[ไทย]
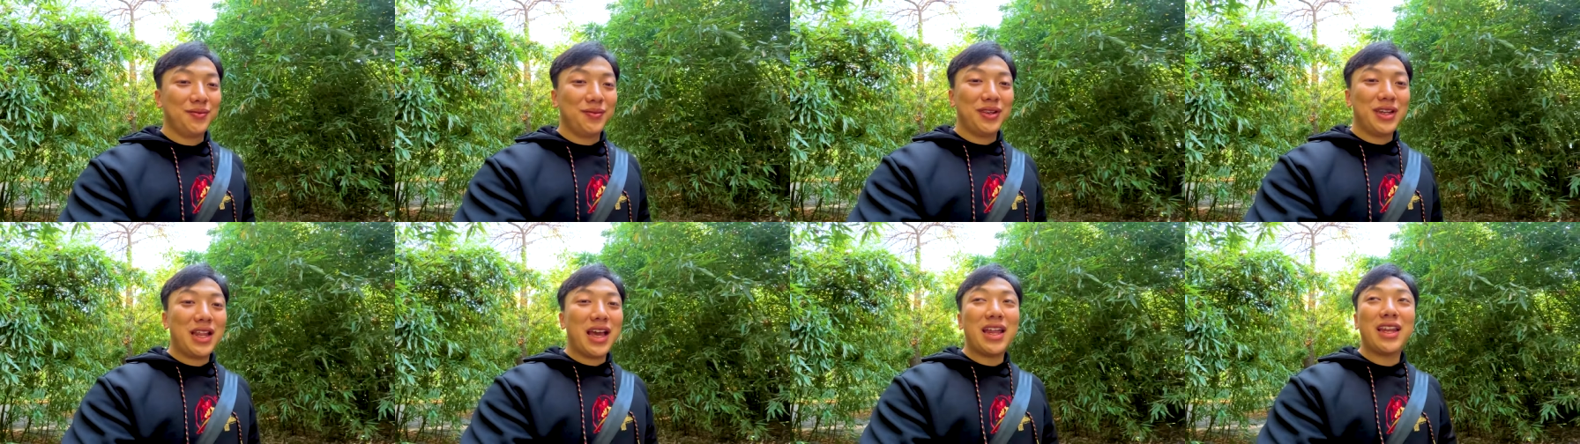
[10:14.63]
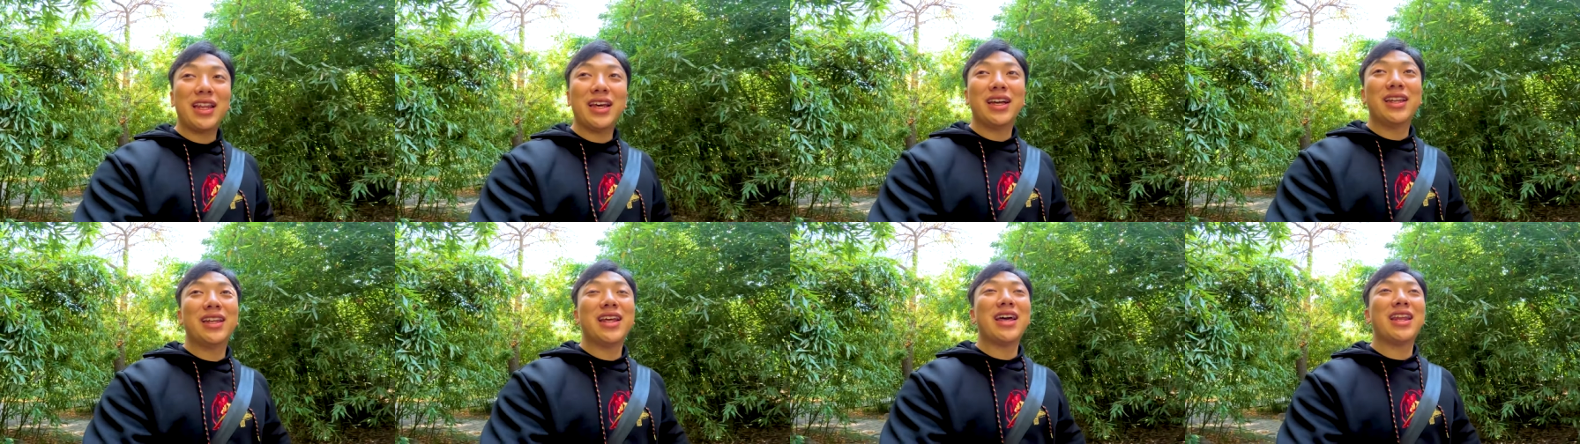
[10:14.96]
มันน่า
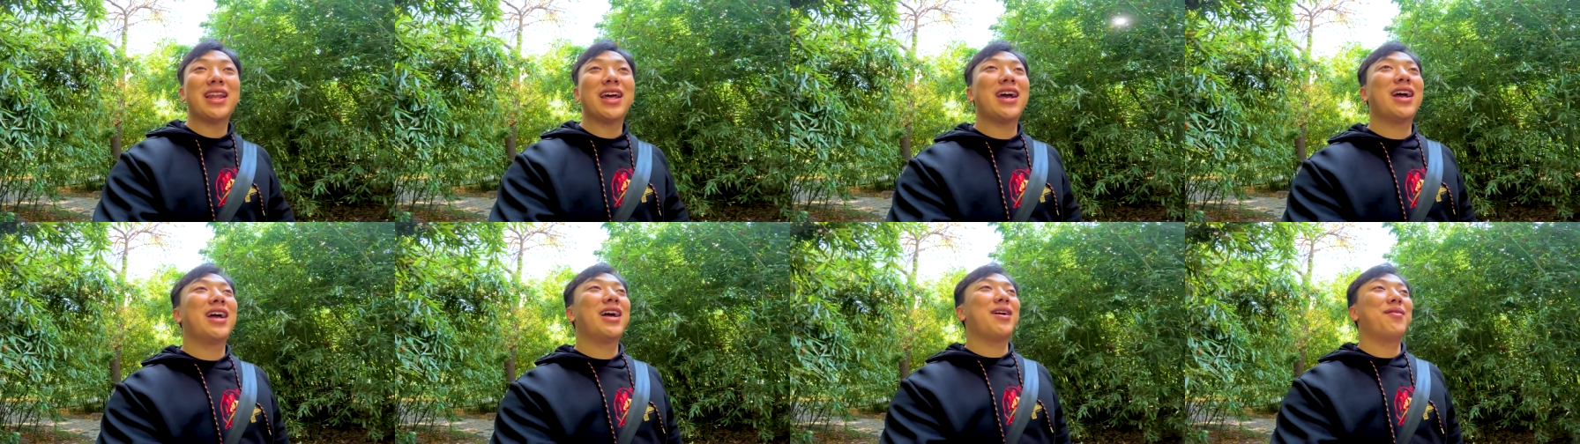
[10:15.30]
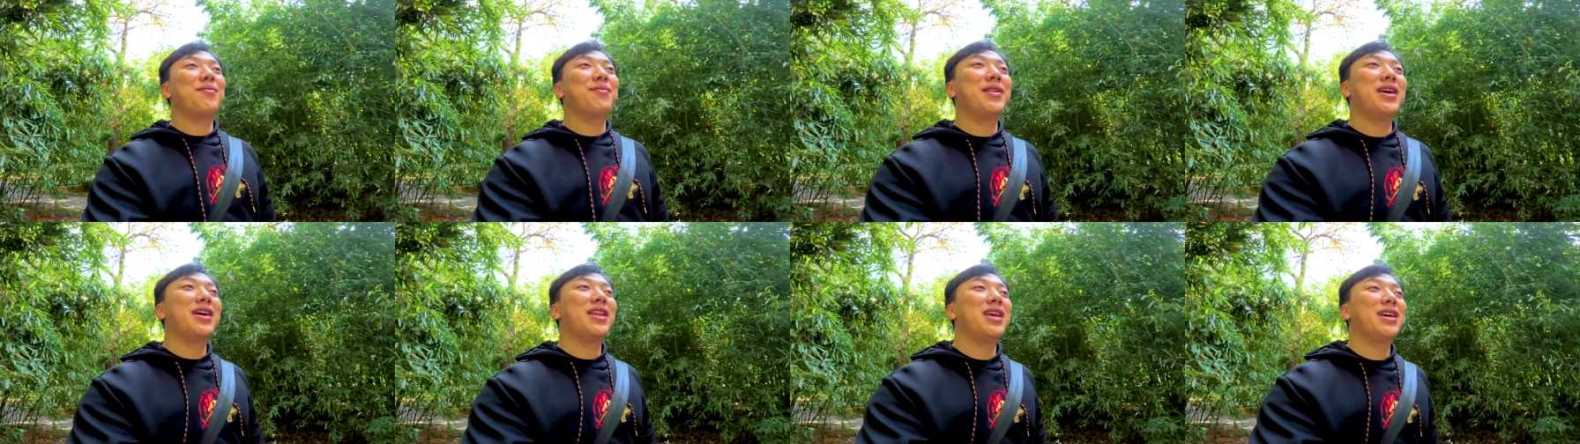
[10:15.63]
เดินน่านั่งครั
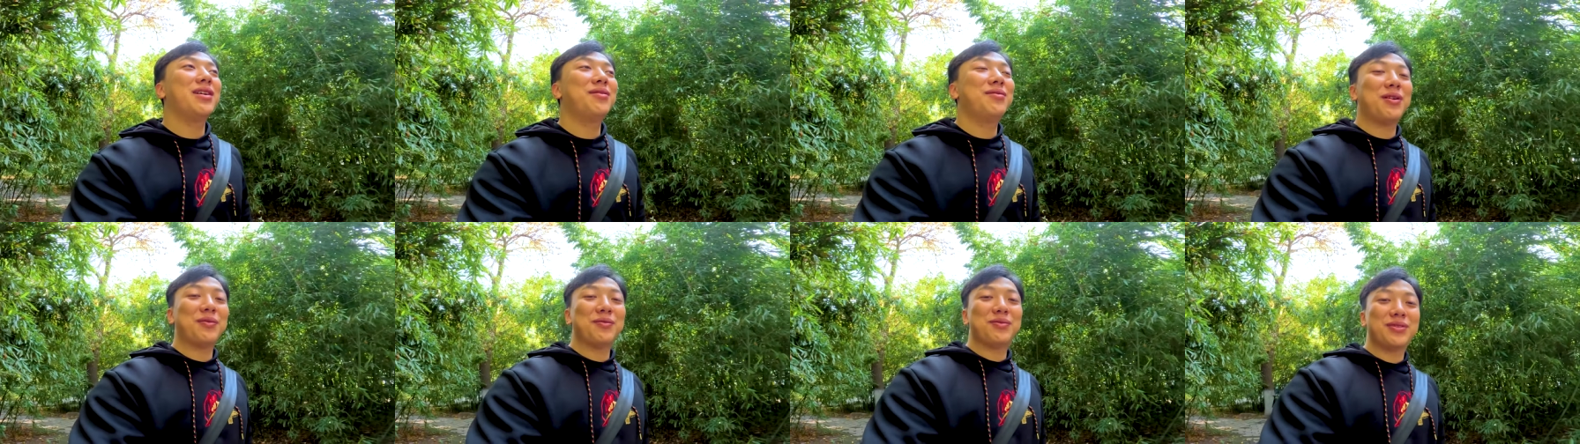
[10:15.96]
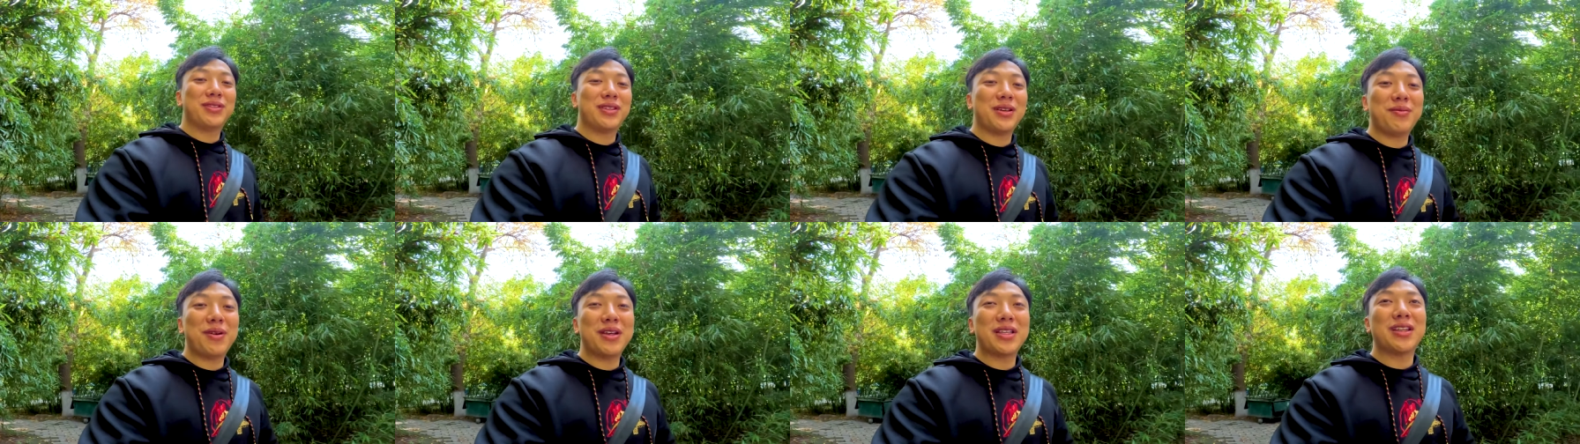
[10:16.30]
บน่านั่งแบบ
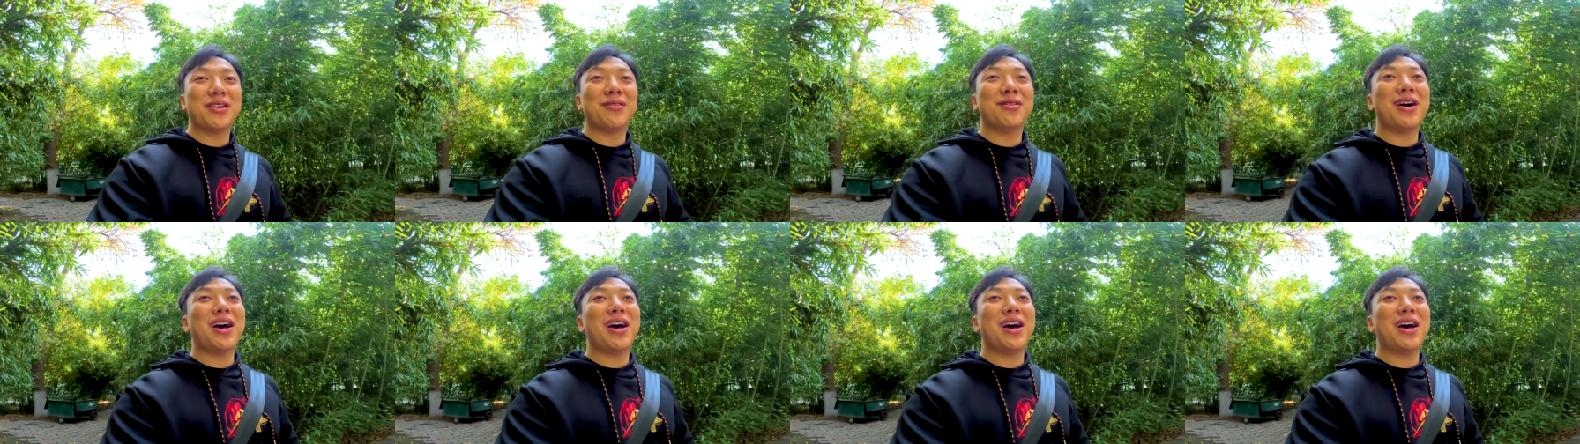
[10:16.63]
ส